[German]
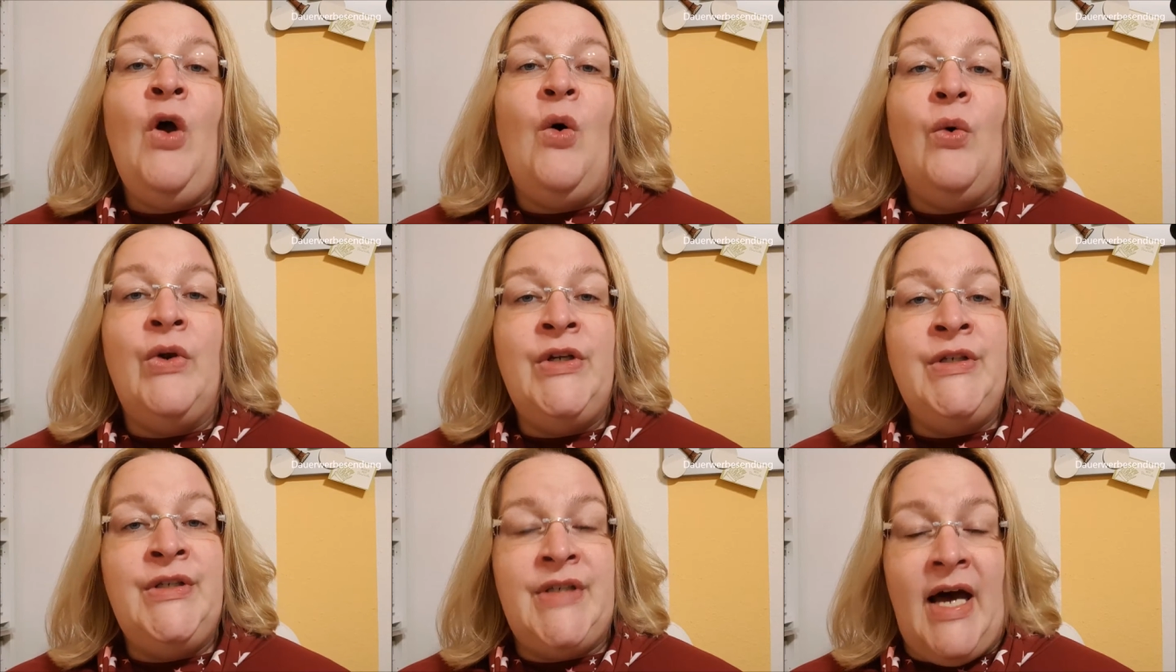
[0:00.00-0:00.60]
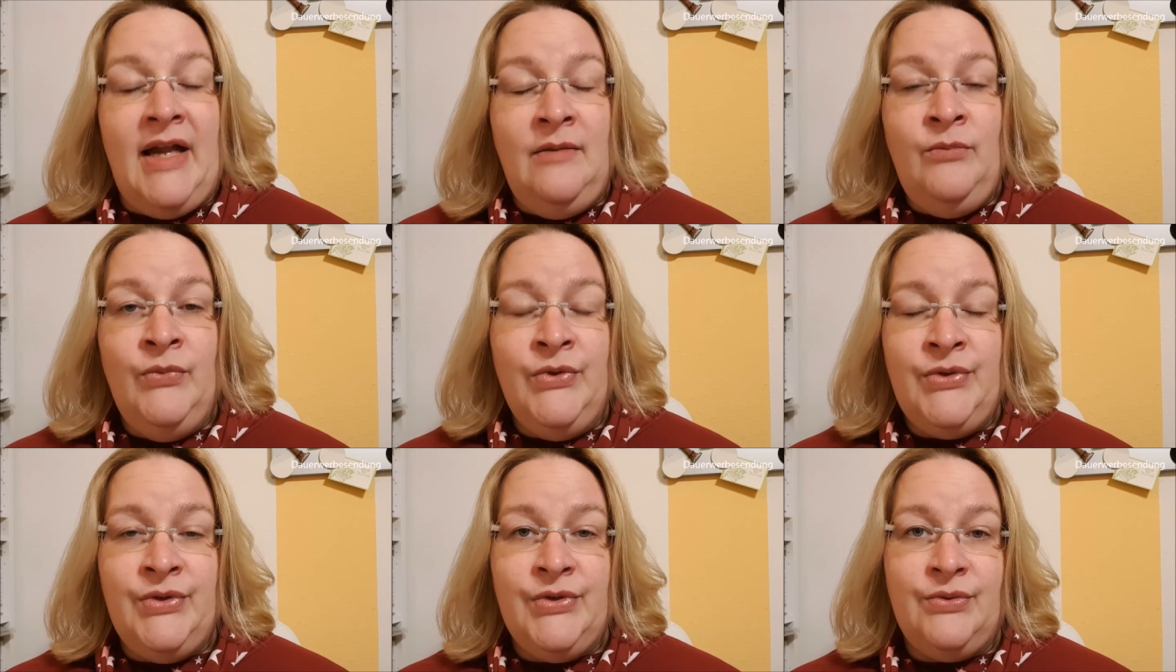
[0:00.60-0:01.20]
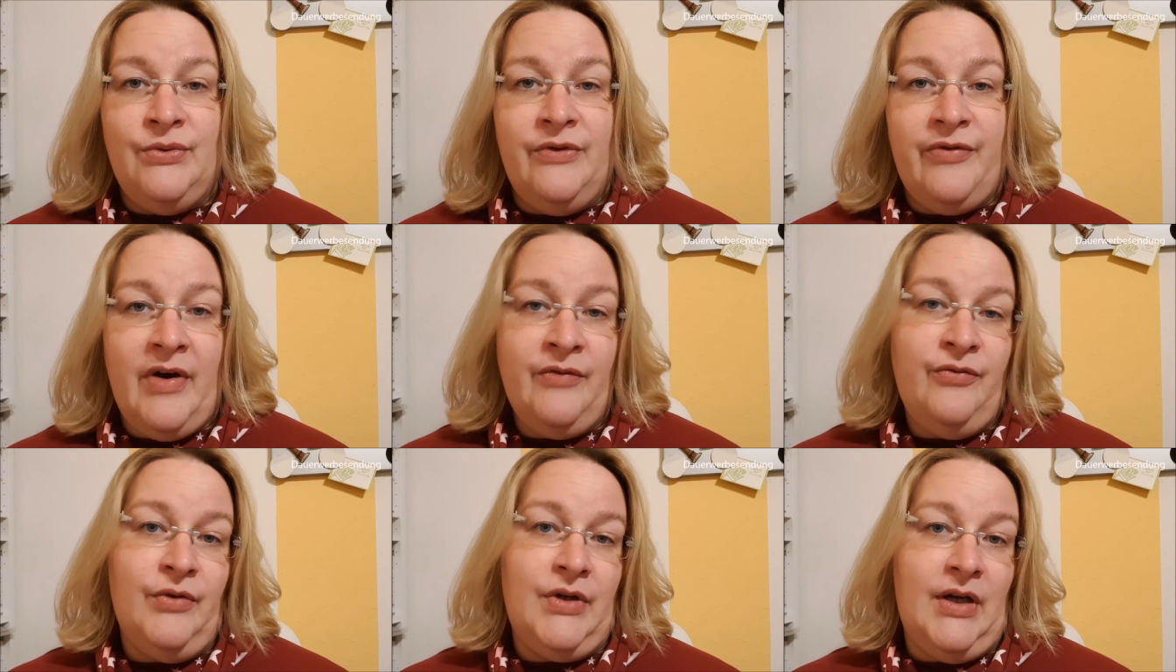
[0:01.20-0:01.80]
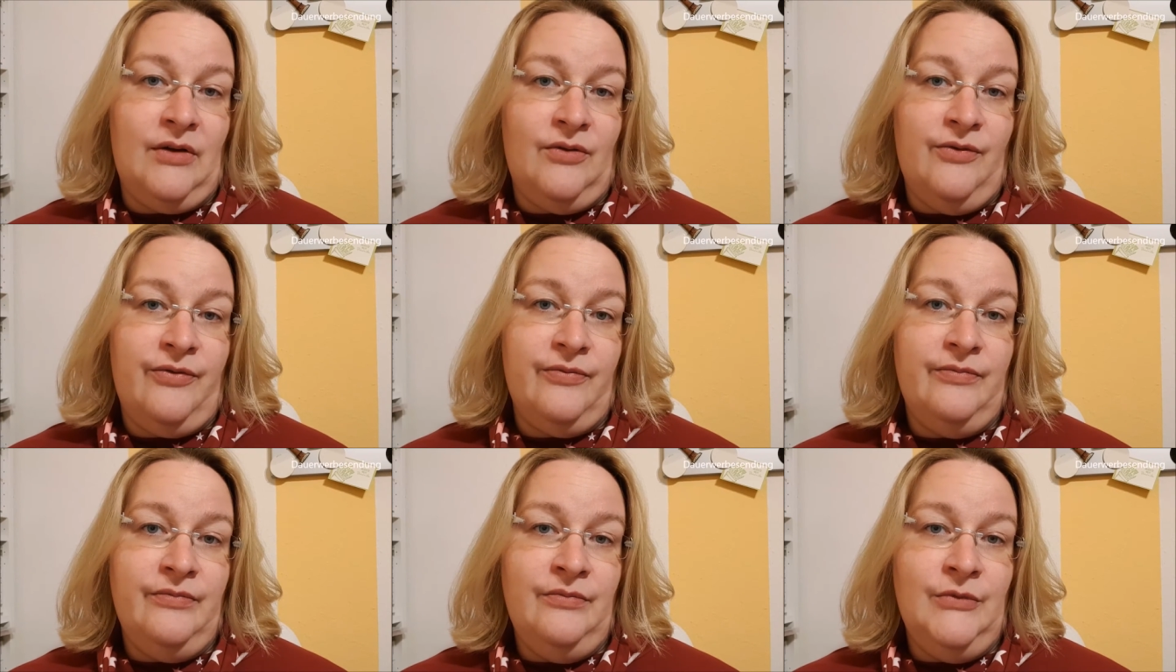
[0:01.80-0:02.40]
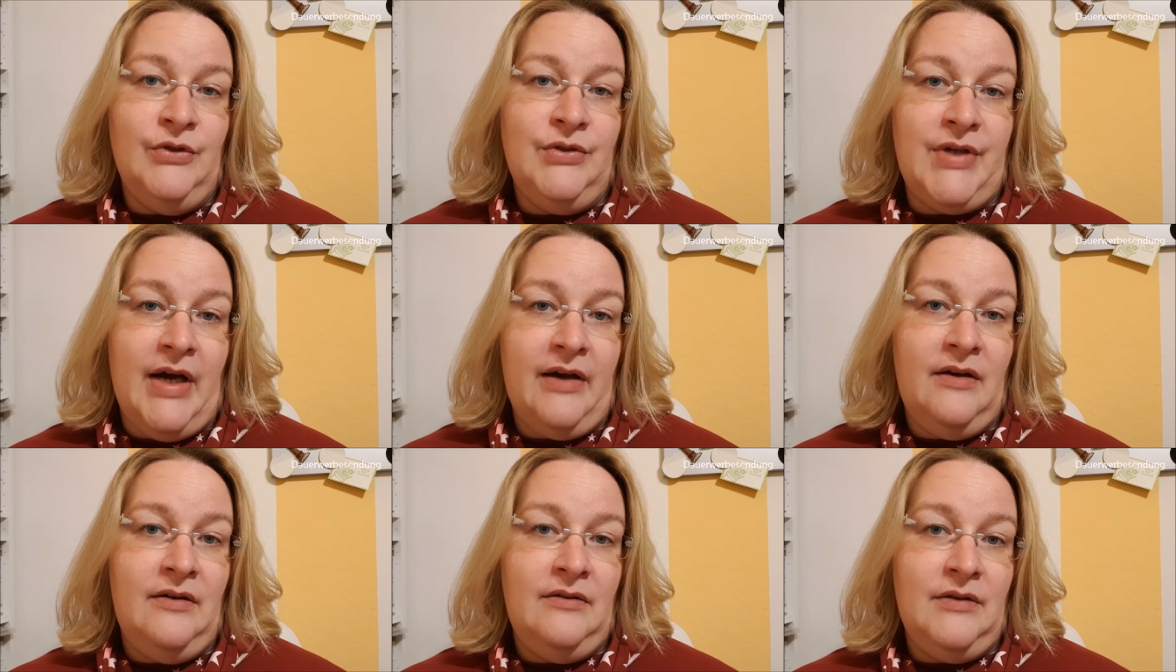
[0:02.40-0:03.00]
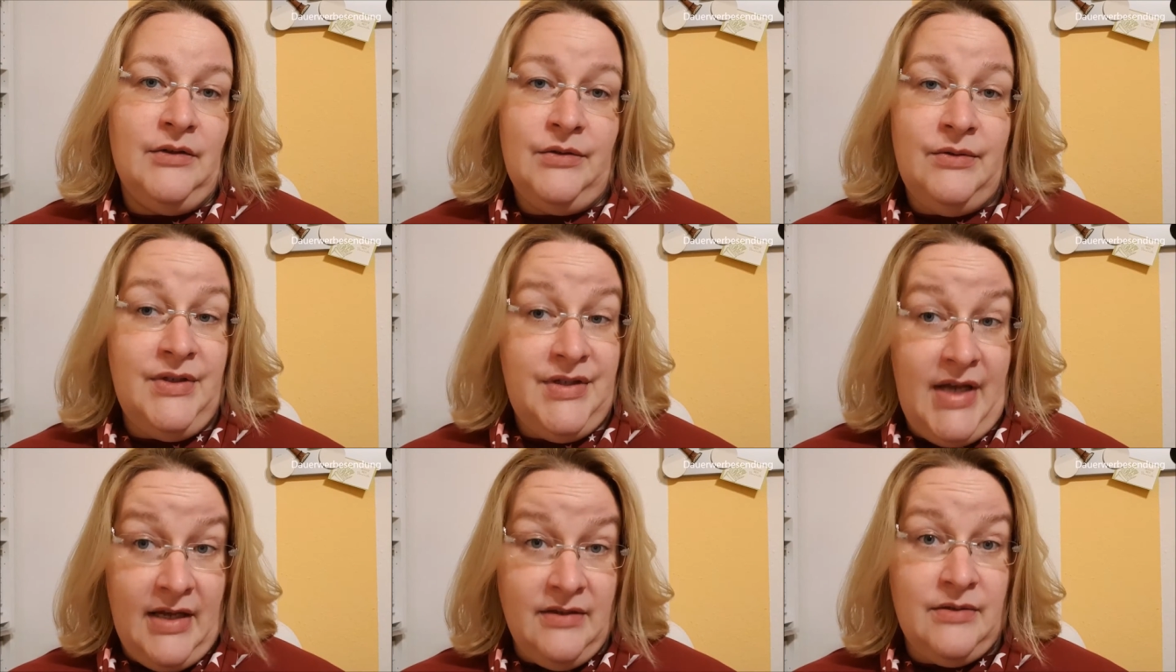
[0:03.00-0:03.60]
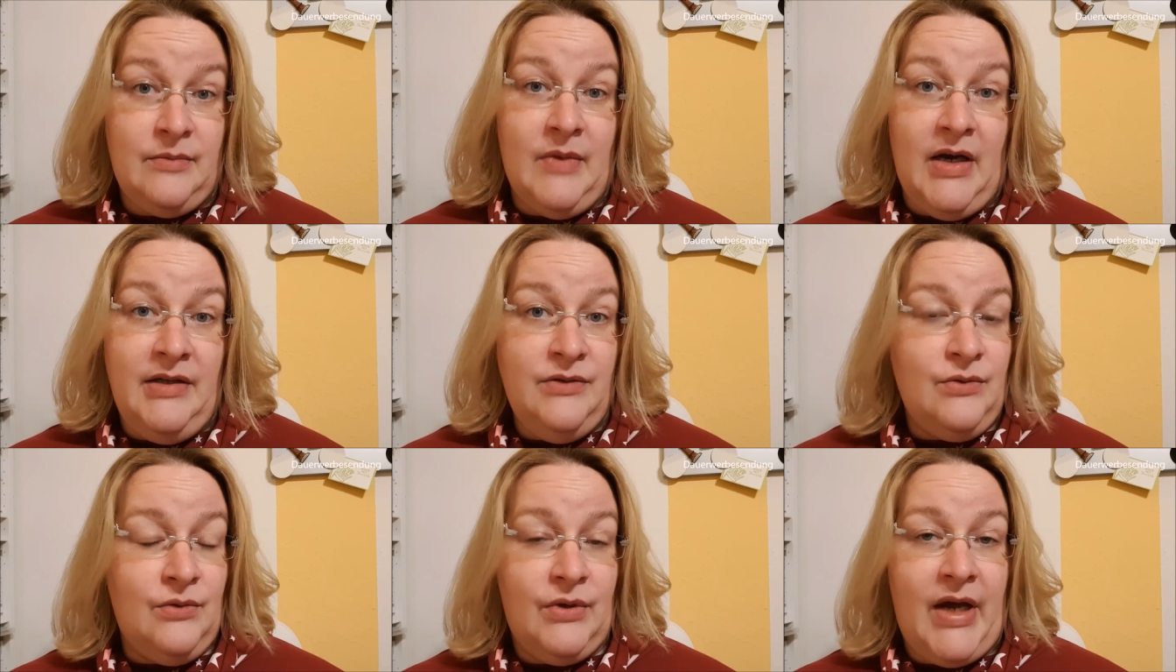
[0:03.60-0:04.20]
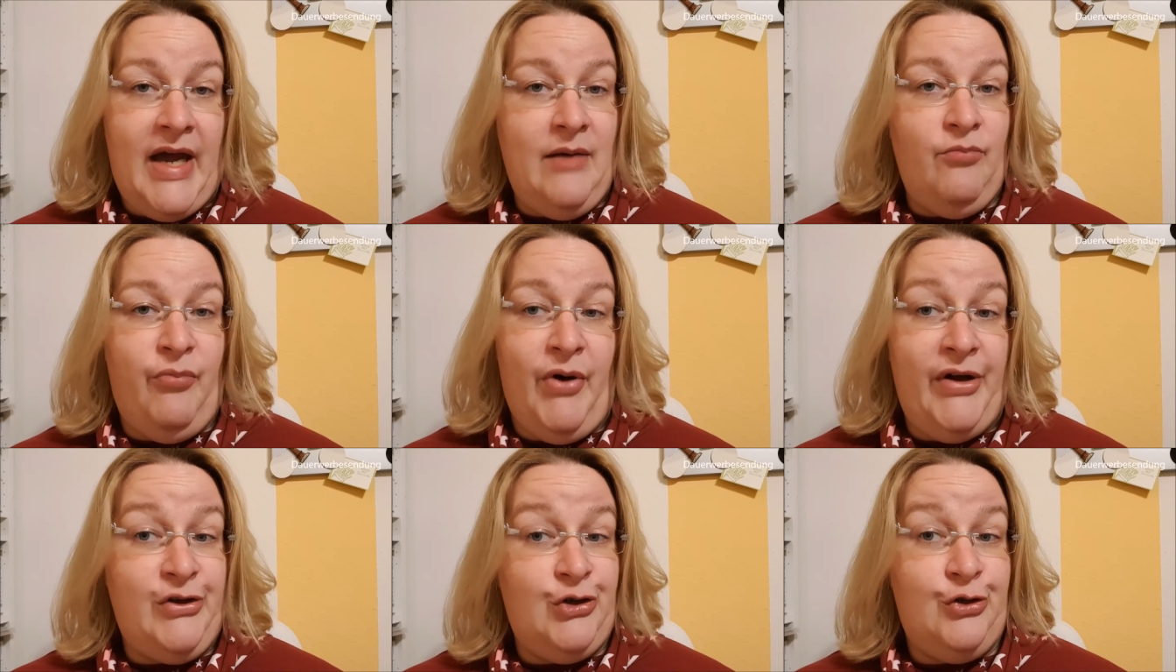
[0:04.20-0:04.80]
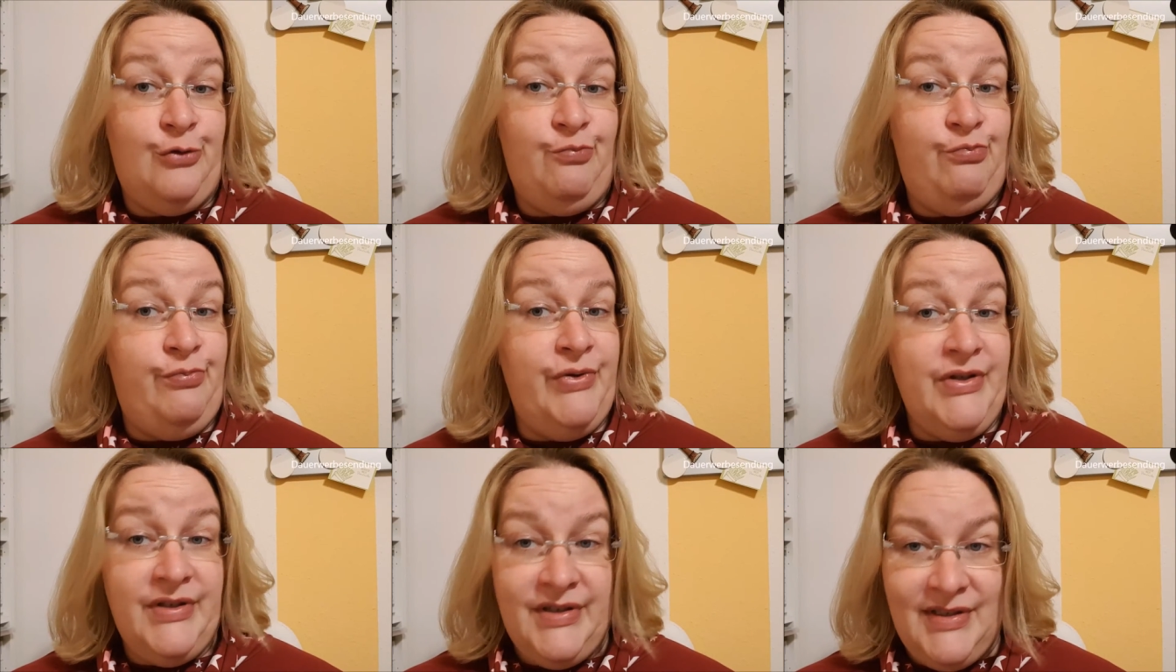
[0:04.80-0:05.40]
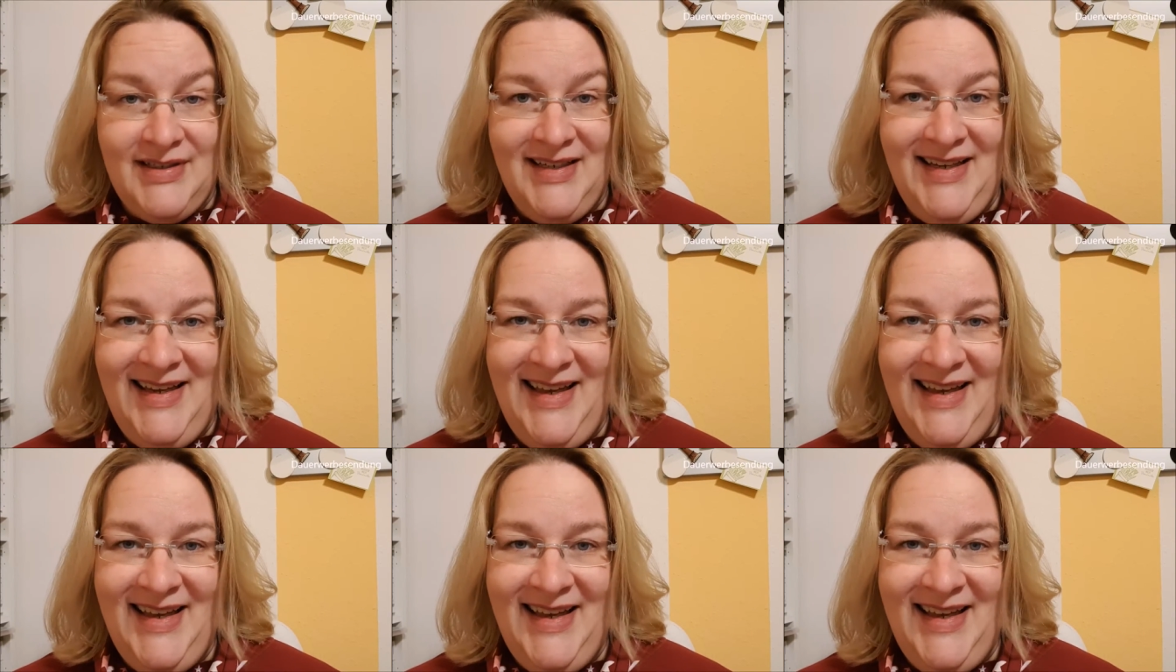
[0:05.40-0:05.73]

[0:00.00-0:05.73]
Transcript: Und dann müsstest du in Frankfurt anrufen und sagen, dass du das ernst meinst und kein Bot bist.